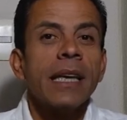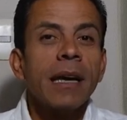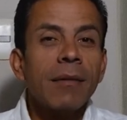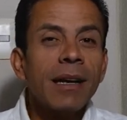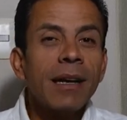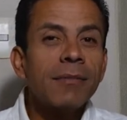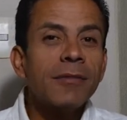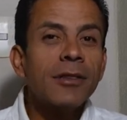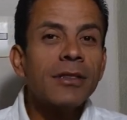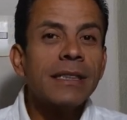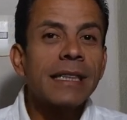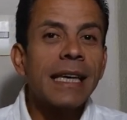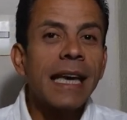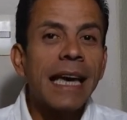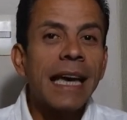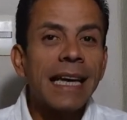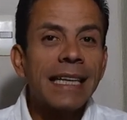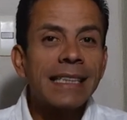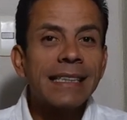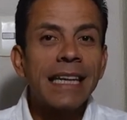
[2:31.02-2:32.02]
Y hablamos
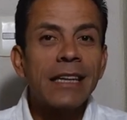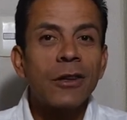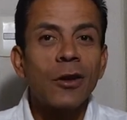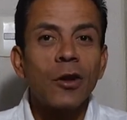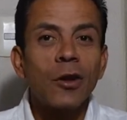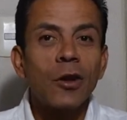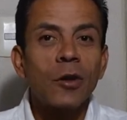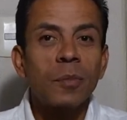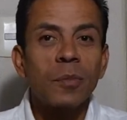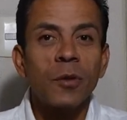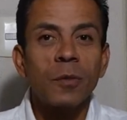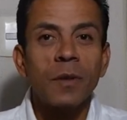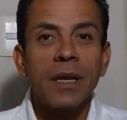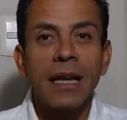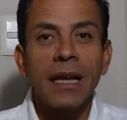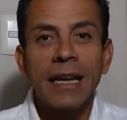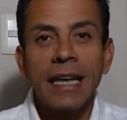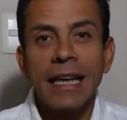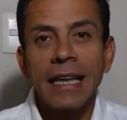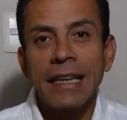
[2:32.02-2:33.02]
que este dolor
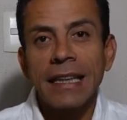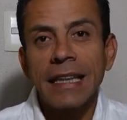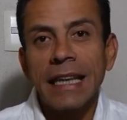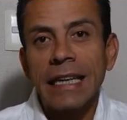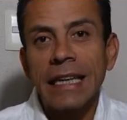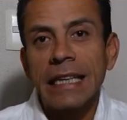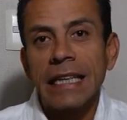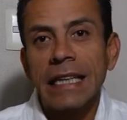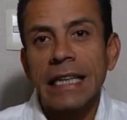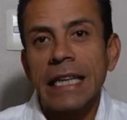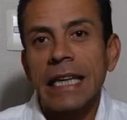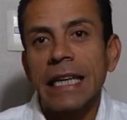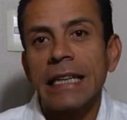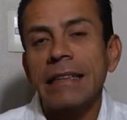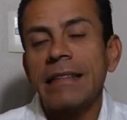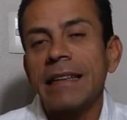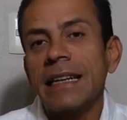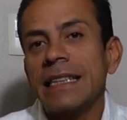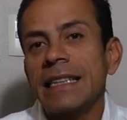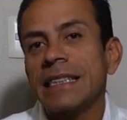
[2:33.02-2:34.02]
proviene de
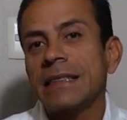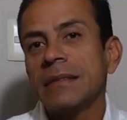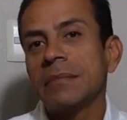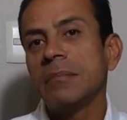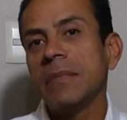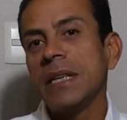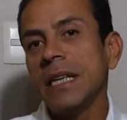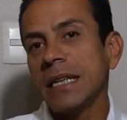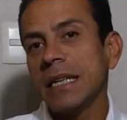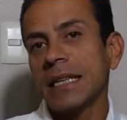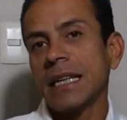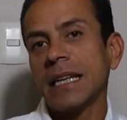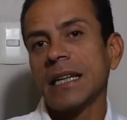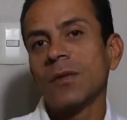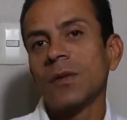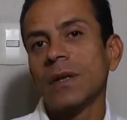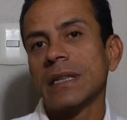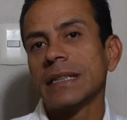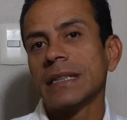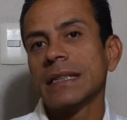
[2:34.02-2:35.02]
quien
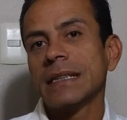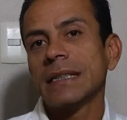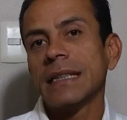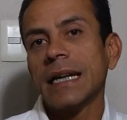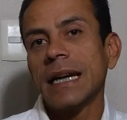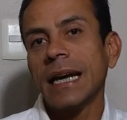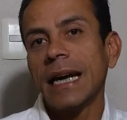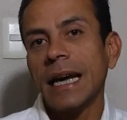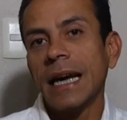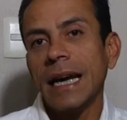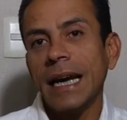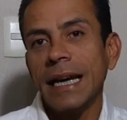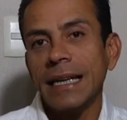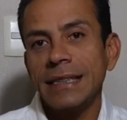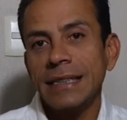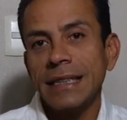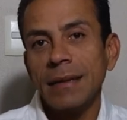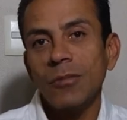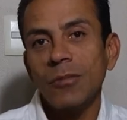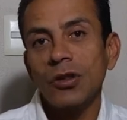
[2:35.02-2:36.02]
transmite
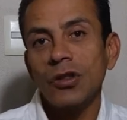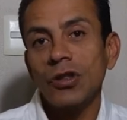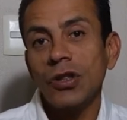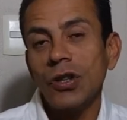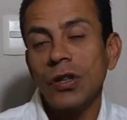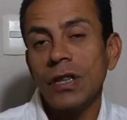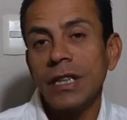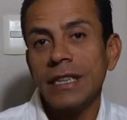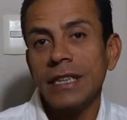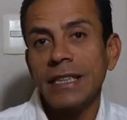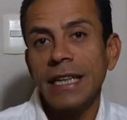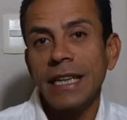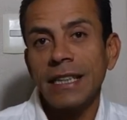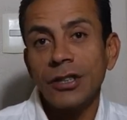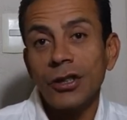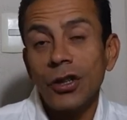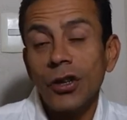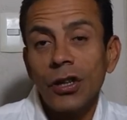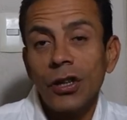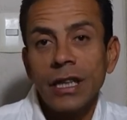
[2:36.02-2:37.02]
nuestras emociones y
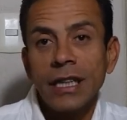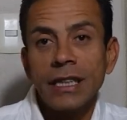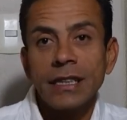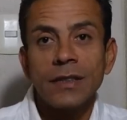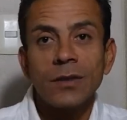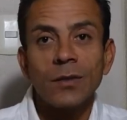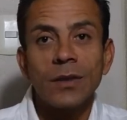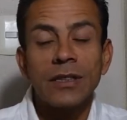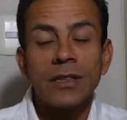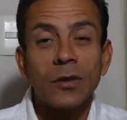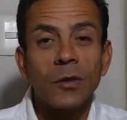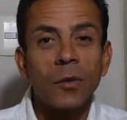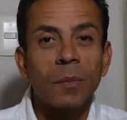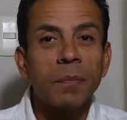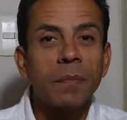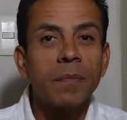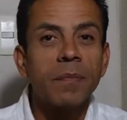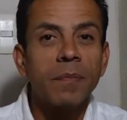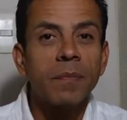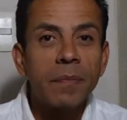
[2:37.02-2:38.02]
acciones,
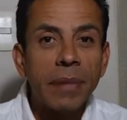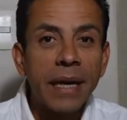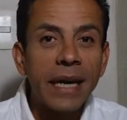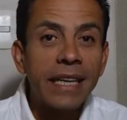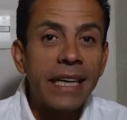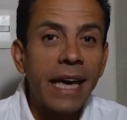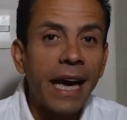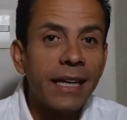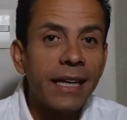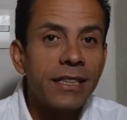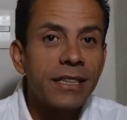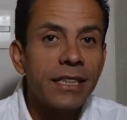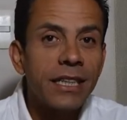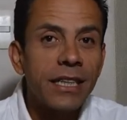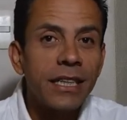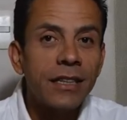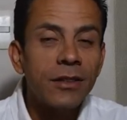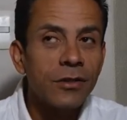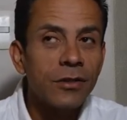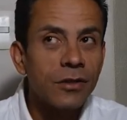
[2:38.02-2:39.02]
nuestro
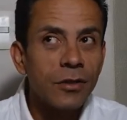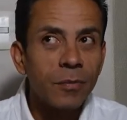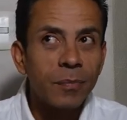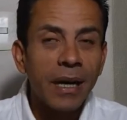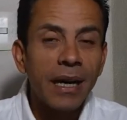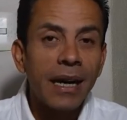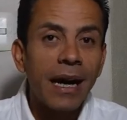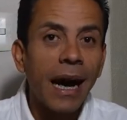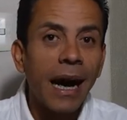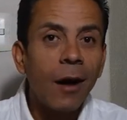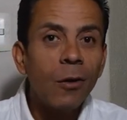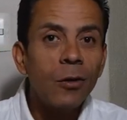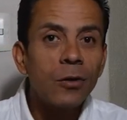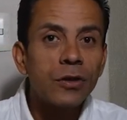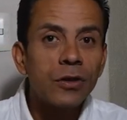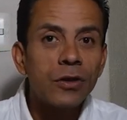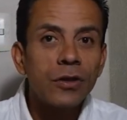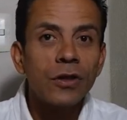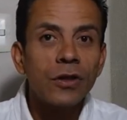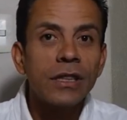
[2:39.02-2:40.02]
PIH, nuestro
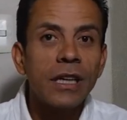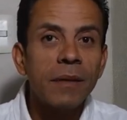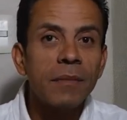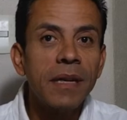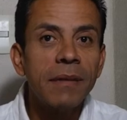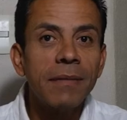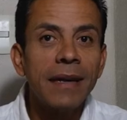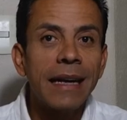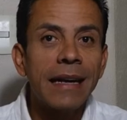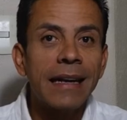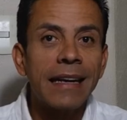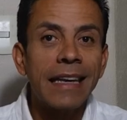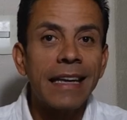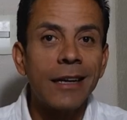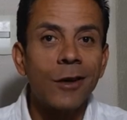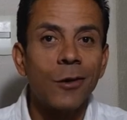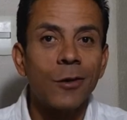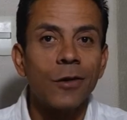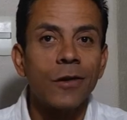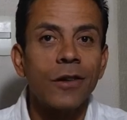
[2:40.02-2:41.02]
penthouse, donde vive el
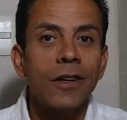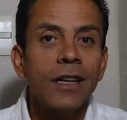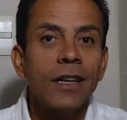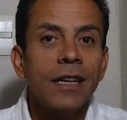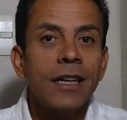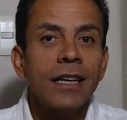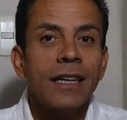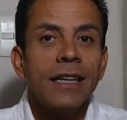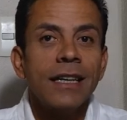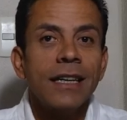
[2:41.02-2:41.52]
rico.